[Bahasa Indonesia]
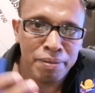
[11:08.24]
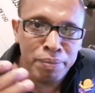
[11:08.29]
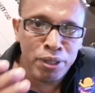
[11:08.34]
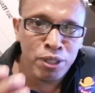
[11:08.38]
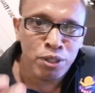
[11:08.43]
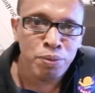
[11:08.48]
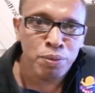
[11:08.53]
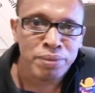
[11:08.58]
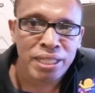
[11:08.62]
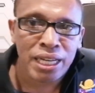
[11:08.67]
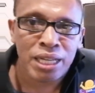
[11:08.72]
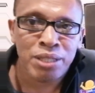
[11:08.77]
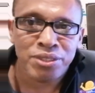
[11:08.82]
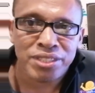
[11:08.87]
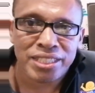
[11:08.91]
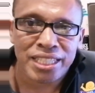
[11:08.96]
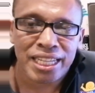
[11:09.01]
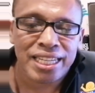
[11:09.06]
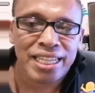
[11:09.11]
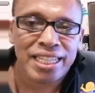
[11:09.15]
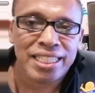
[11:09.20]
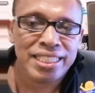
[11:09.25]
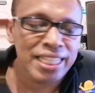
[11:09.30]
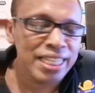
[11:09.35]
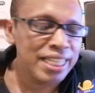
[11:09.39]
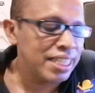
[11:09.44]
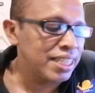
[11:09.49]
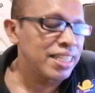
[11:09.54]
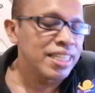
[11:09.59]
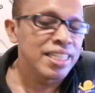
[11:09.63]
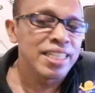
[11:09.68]
belum tahu
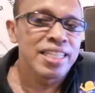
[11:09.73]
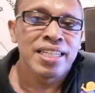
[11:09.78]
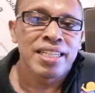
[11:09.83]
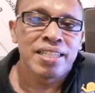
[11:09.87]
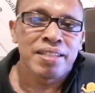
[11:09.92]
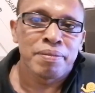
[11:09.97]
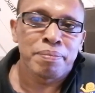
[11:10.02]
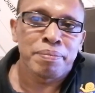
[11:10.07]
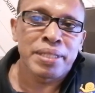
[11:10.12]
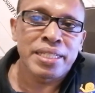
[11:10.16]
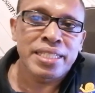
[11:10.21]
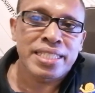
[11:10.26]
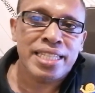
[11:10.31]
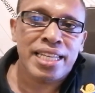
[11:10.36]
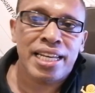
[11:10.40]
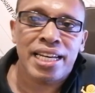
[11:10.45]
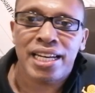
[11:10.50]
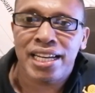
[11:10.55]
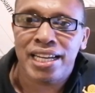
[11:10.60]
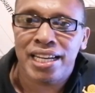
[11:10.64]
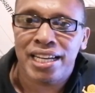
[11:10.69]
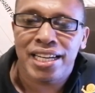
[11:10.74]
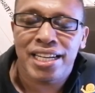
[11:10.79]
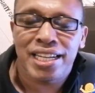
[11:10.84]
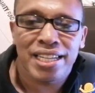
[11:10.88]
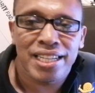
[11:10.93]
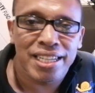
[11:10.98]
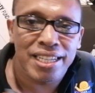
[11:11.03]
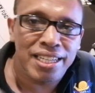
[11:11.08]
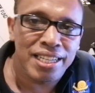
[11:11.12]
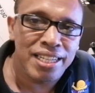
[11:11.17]
caranya bisa
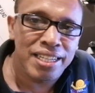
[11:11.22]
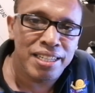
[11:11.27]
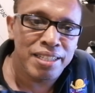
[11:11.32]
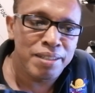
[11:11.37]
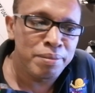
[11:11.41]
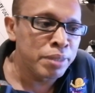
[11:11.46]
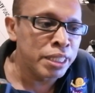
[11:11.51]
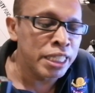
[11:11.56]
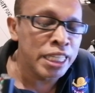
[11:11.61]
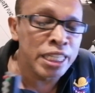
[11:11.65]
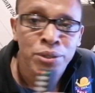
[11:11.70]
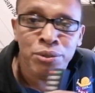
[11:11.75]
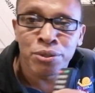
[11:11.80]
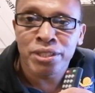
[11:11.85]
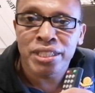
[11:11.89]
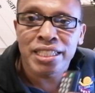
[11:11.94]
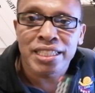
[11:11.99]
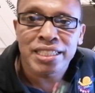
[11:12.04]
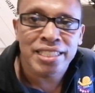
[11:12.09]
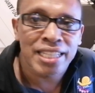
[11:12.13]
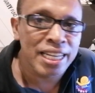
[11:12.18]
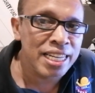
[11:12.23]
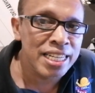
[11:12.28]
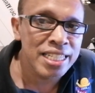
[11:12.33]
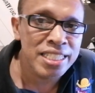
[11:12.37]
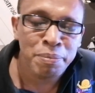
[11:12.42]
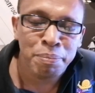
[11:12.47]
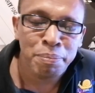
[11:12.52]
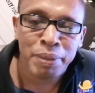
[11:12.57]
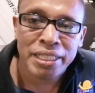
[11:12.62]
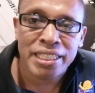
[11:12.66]
mengikuti cara
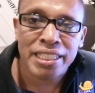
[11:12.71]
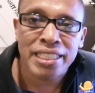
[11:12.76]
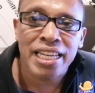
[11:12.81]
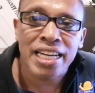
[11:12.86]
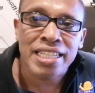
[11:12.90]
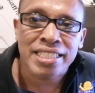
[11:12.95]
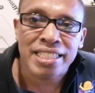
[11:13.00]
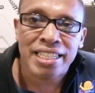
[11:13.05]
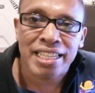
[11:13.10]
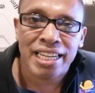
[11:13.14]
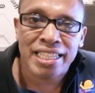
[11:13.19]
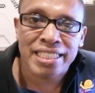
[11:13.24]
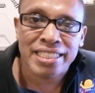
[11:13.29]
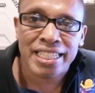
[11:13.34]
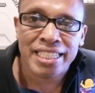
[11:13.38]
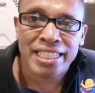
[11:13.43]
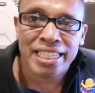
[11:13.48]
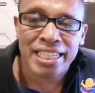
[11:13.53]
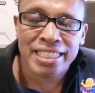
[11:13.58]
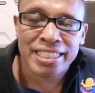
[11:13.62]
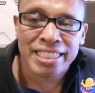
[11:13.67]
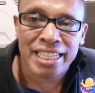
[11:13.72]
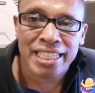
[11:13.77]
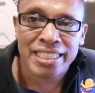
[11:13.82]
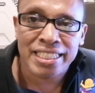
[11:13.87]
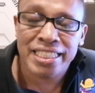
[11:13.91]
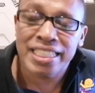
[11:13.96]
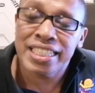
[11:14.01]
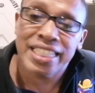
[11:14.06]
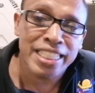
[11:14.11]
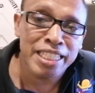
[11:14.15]
seperti yang saya ajarkan
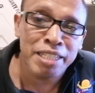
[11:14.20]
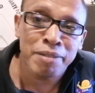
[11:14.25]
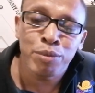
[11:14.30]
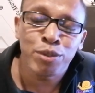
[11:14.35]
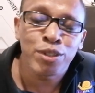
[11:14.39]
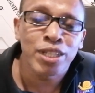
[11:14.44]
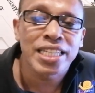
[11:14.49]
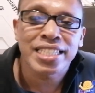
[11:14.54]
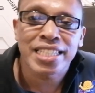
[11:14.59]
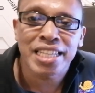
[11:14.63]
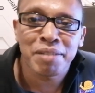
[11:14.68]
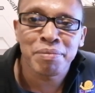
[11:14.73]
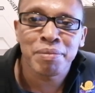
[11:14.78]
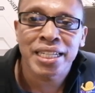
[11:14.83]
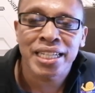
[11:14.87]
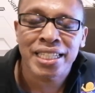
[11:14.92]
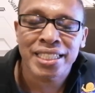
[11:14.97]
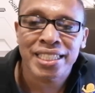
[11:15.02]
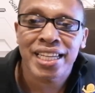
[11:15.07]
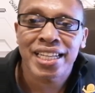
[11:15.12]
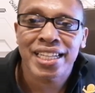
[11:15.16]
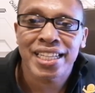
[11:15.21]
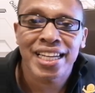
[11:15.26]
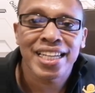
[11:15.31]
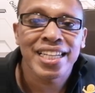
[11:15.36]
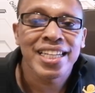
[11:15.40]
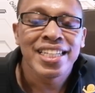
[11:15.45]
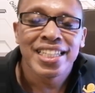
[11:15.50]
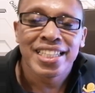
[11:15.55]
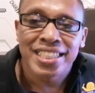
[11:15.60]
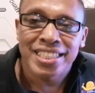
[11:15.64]
tadi. Ini bukan saya mengajar ya,
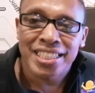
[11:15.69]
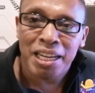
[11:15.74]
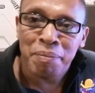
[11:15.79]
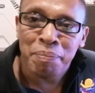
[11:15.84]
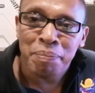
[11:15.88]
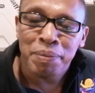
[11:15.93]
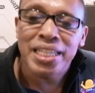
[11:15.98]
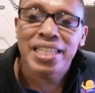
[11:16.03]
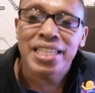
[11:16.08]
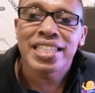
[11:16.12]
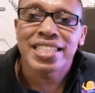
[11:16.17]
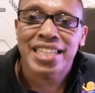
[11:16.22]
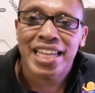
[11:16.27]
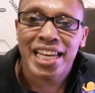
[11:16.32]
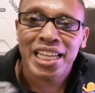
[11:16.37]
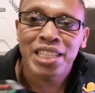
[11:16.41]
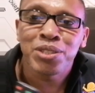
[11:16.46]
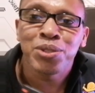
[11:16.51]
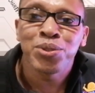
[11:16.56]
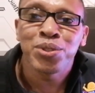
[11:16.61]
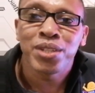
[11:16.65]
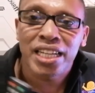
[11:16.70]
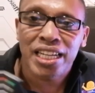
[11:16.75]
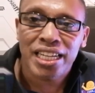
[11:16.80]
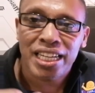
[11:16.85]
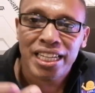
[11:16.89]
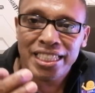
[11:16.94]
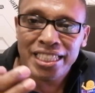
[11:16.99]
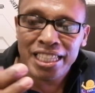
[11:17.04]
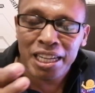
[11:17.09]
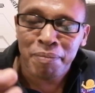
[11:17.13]
tapi saya
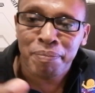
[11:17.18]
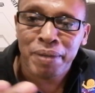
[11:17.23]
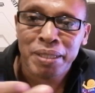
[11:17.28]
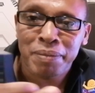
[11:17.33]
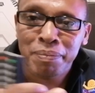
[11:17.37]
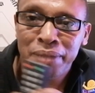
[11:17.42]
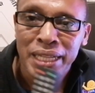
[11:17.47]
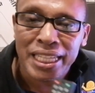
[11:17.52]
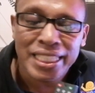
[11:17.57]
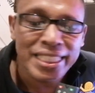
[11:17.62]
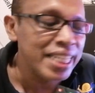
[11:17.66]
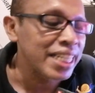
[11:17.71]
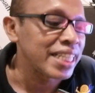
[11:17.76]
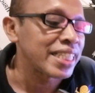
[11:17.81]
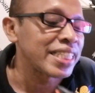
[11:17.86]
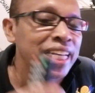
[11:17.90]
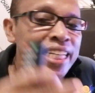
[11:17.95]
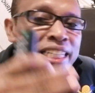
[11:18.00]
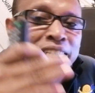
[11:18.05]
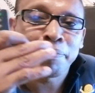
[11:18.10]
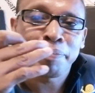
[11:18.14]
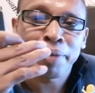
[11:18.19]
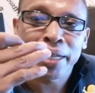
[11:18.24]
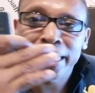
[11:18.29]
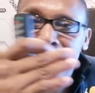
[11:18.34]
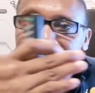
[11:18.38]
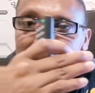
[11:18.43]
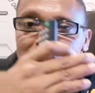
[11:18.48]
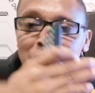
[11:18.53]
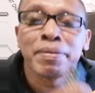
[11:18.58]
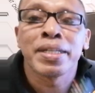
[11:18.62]
juga dapat belajar jadi
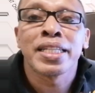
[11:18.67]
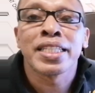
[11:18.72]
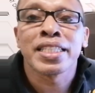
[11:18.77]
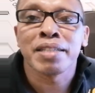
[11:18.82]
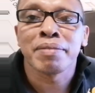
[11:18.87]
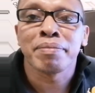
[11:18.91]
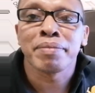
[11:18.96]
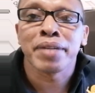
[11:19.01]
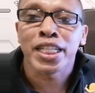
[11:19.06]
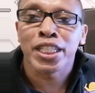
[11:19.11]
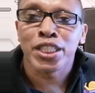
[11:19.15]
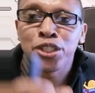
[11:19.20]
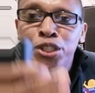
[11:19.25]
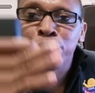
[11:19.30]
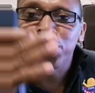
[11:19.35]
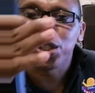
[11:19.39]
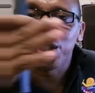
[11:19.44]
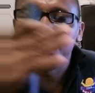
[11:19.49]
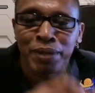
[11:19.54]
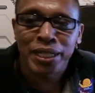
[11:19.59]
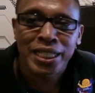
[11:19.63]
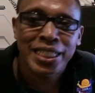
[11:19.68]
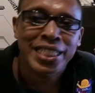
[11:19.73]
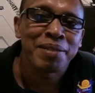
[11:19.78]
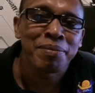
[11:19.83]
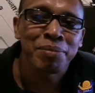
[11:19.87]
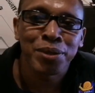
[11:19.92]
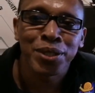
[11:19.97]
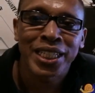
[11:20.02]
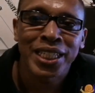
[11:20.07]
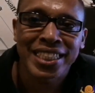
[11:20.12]
pada teman-teman YouTuber
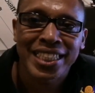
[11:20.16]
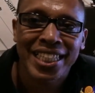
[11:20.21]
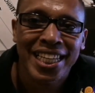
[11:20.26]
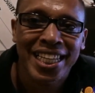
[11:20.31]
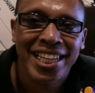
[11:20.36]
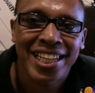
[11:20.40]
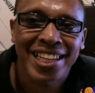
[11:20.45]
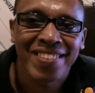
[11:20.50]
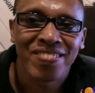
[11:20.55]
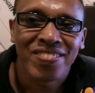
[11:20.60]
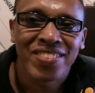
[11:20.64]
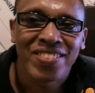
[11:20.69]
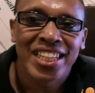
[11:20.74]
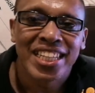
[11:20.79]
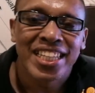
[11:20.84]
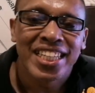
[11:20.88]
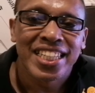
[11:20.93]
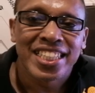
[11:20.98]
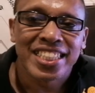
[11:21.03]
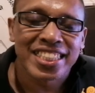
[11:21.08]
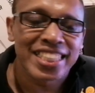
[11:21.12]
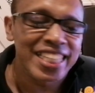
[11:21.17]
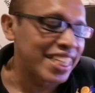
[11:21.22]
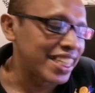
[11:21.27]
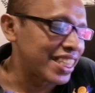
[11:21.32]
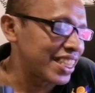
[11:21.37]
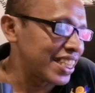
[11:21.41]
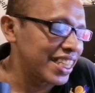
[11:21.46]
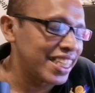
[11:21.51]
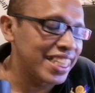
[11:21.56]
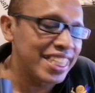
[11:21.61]
semuanya.
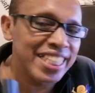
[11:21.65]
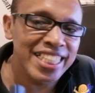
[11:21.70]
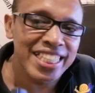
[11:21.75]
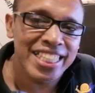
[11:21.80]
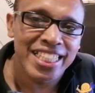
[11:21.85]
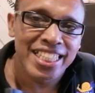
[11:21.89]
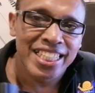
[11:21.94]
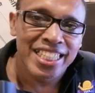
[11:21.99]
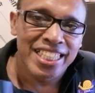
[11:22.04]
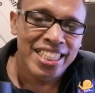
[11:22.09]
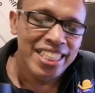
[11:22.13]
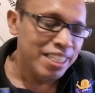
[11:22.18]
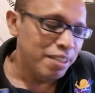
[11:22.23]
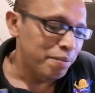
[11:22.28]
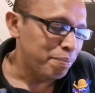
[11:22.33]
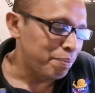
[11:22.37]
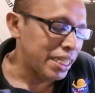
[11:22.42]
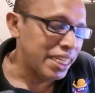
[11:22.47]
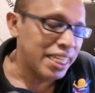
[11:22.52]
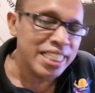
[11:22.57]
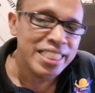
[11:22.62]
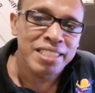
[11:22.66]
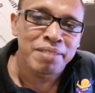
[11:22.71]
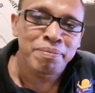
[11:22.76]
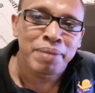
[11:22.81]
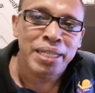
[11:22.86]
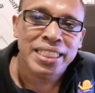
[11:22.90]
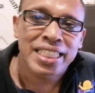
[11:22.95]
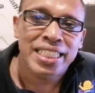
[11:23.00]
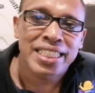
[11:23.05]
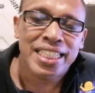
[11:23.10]
Jadi pada
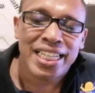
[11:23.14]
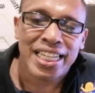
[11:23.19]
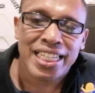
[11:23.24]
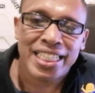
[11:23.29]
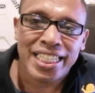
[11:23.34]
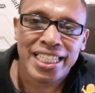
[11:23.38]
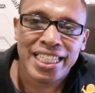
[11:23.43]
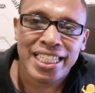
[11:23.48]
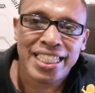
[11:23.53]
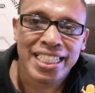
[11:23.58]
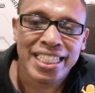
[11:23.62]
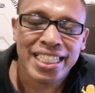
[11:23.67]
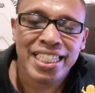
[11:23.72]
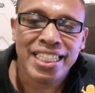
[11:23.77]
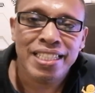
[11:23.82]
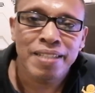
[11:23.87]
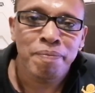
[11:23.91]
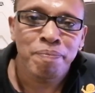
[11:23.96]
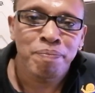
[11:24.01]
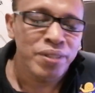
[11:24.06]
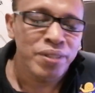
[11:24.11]
kesempatan kali ini